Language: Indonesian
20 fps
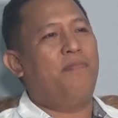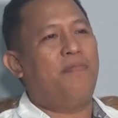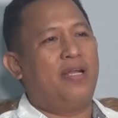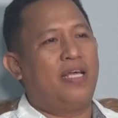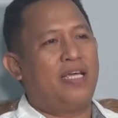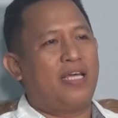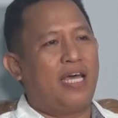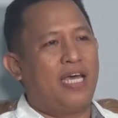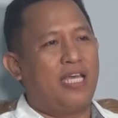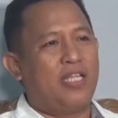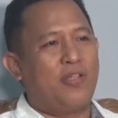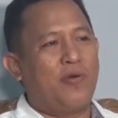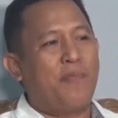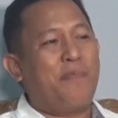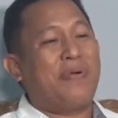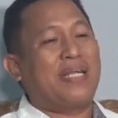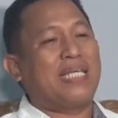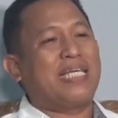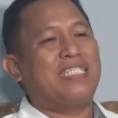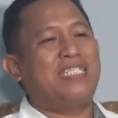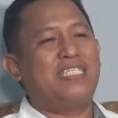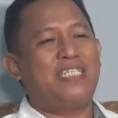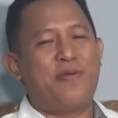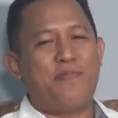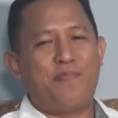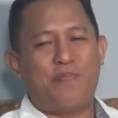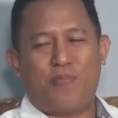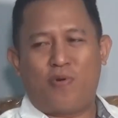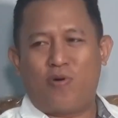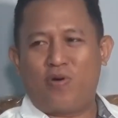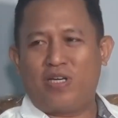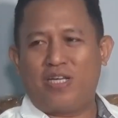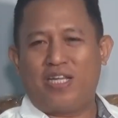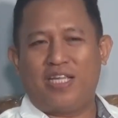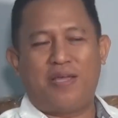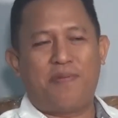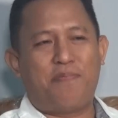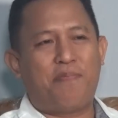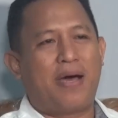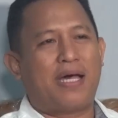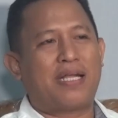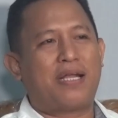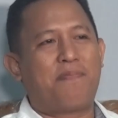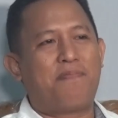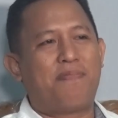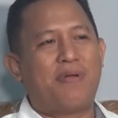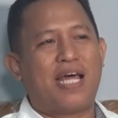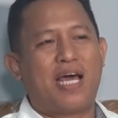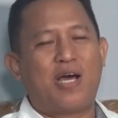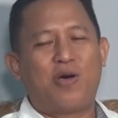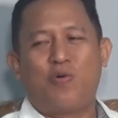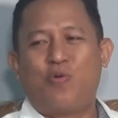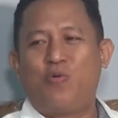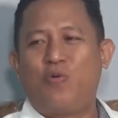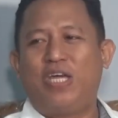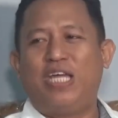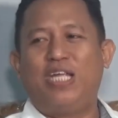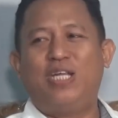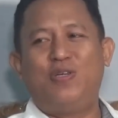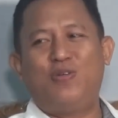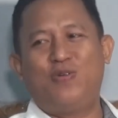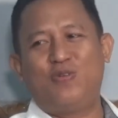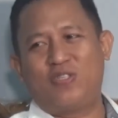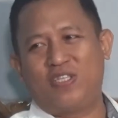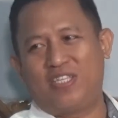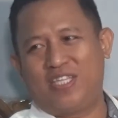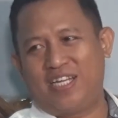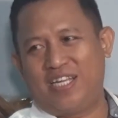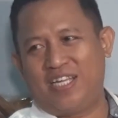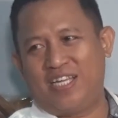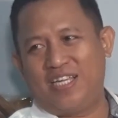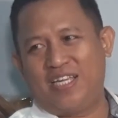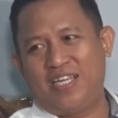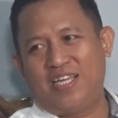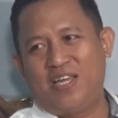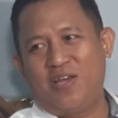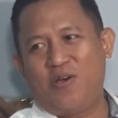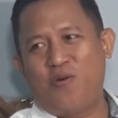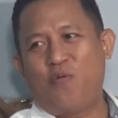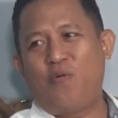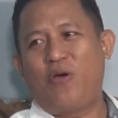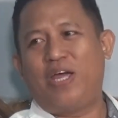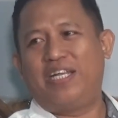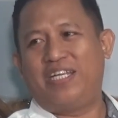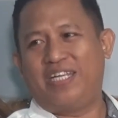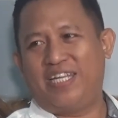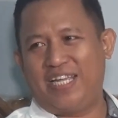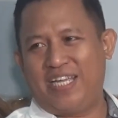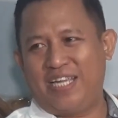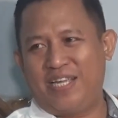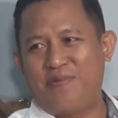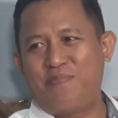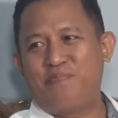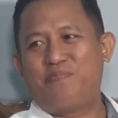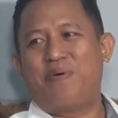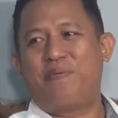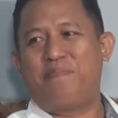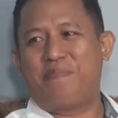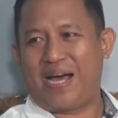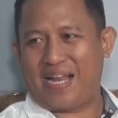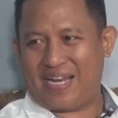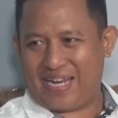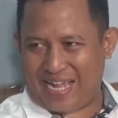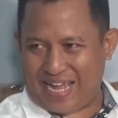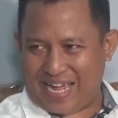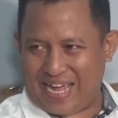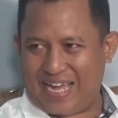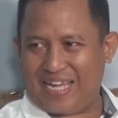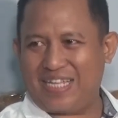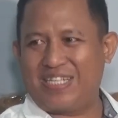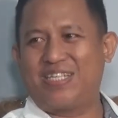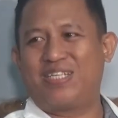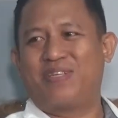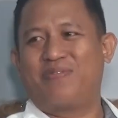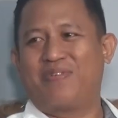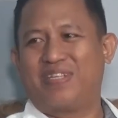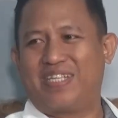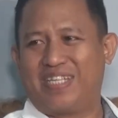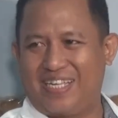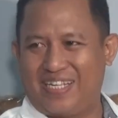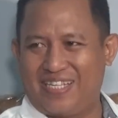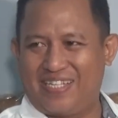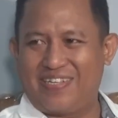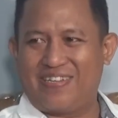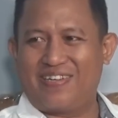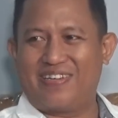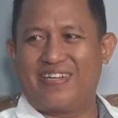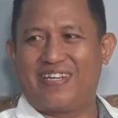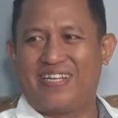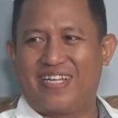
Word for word: mereka itu berkecimpung di para pelaku industri wedding pemalang ya, seperti itu. Pak.